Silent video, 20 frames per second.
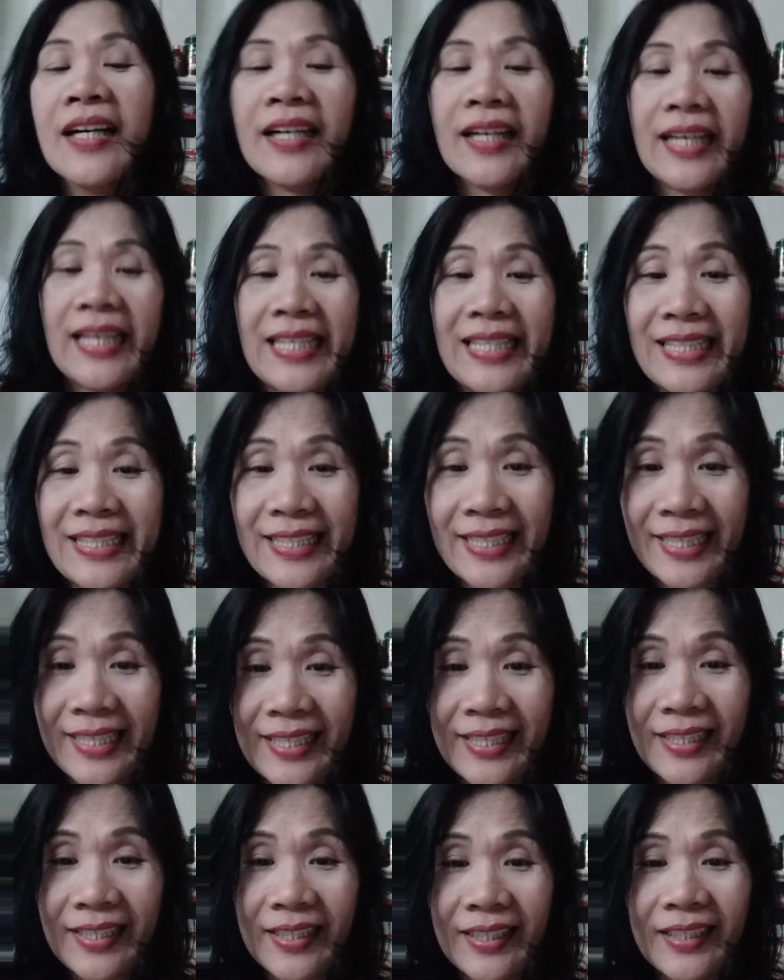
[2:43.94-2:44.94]

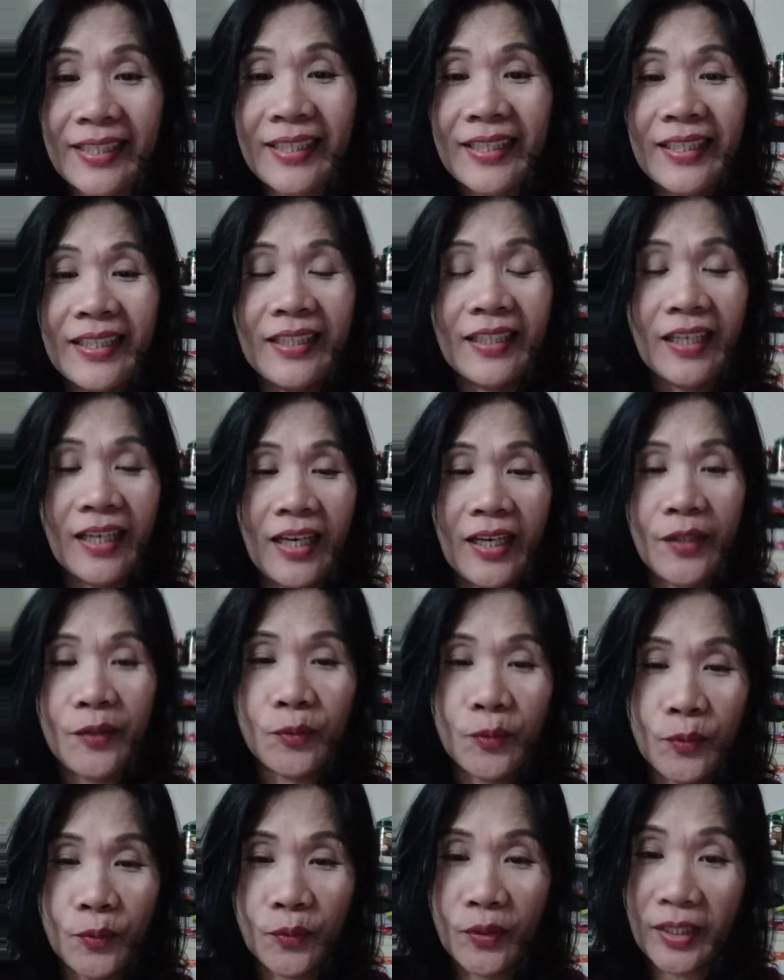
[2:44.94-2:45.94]
kasi
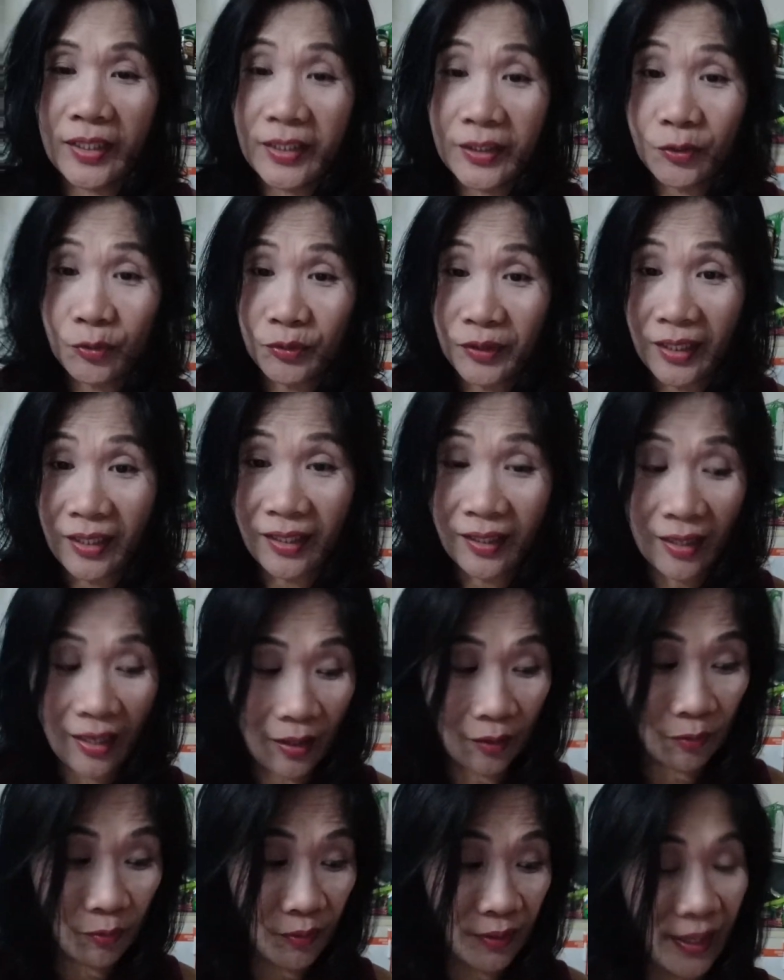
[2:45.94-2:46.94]
ano ganito
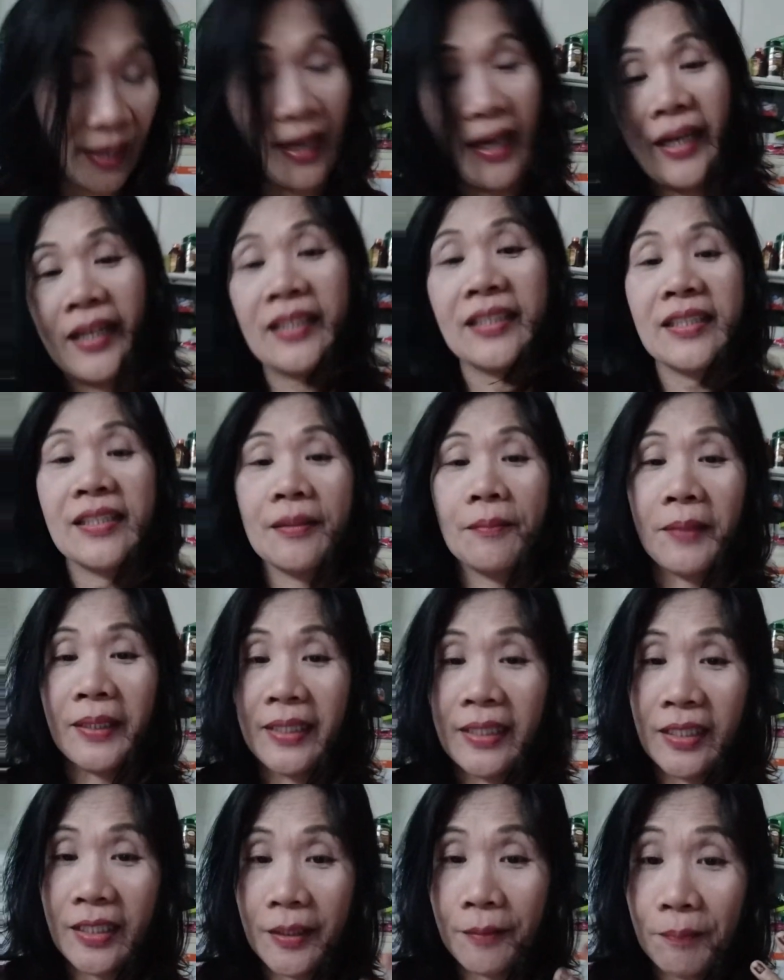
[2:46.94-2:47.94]
talaga ako guys na
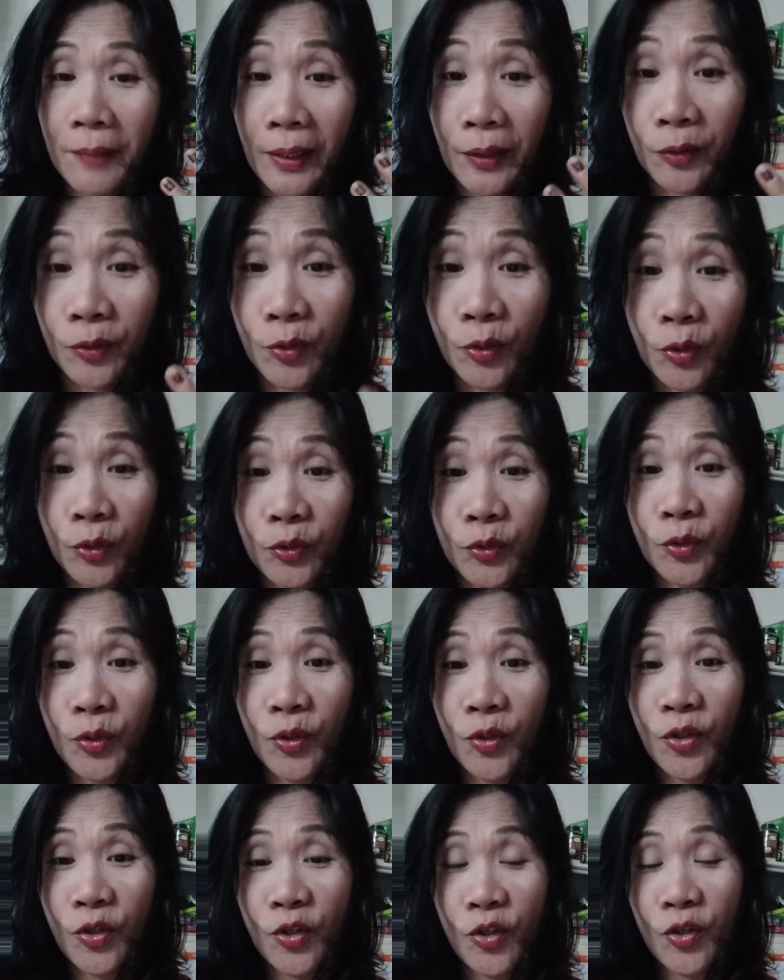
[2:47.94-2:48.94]
mahilig magluto
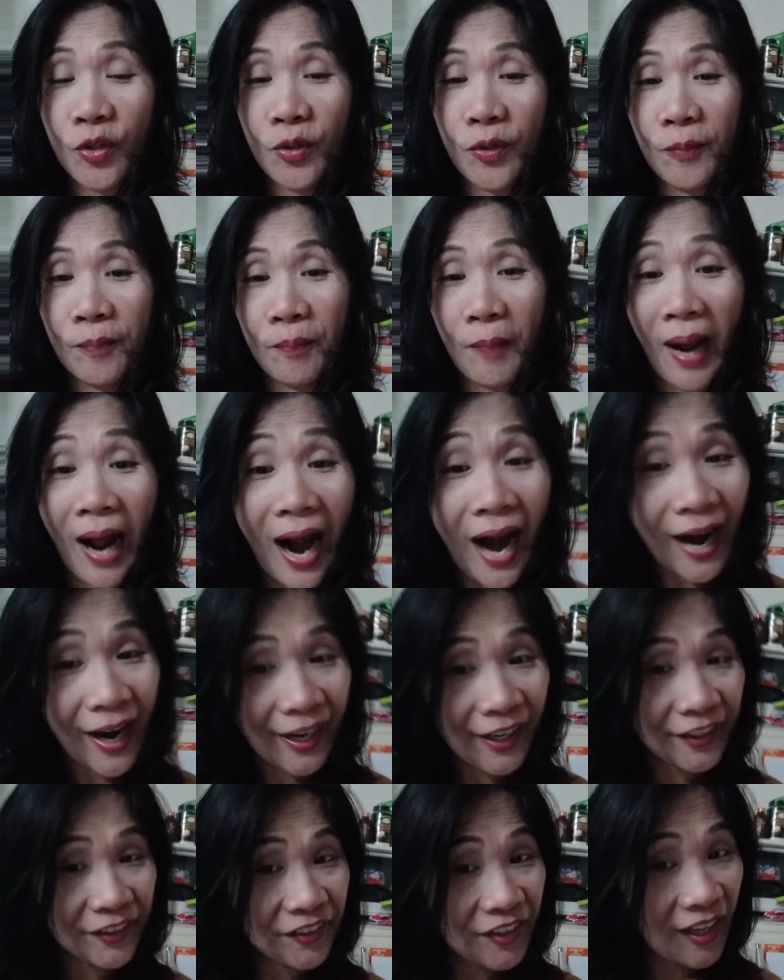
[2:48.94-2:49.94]
ma
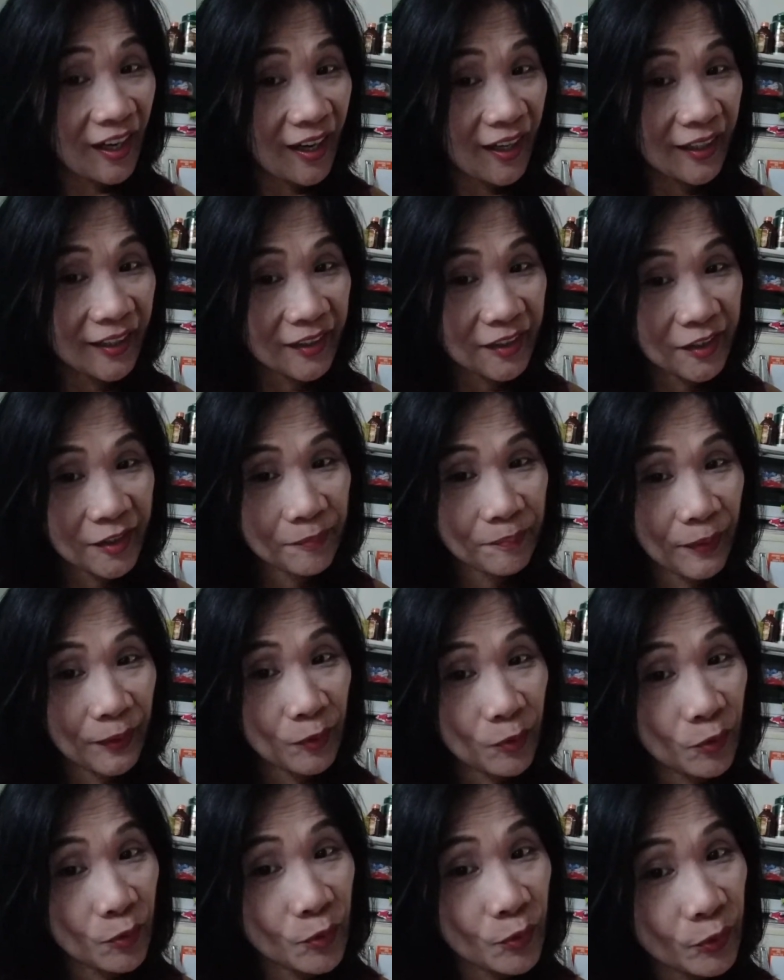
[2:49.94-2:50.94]
art, art
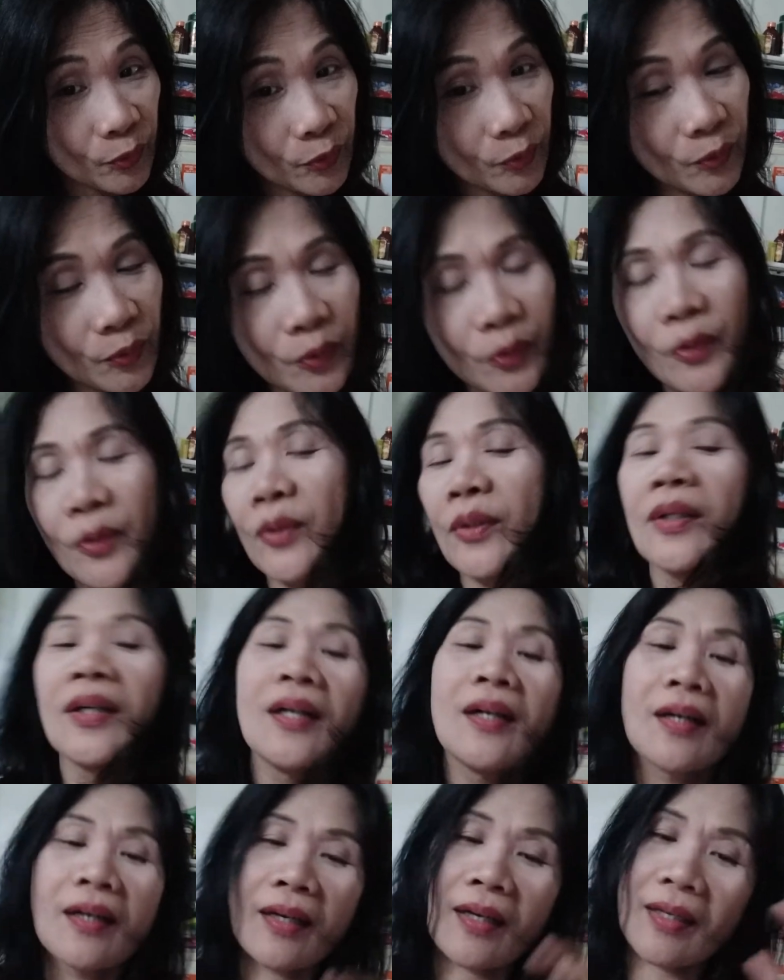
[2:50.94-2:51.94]
pagluluto,
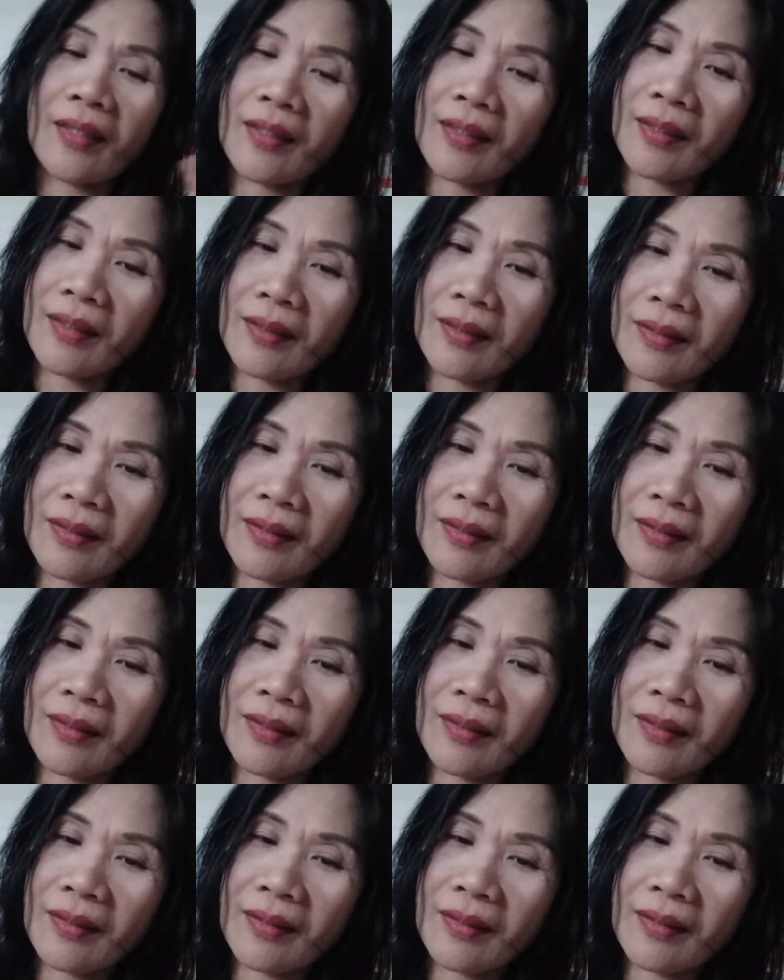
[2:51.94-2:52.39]
kaya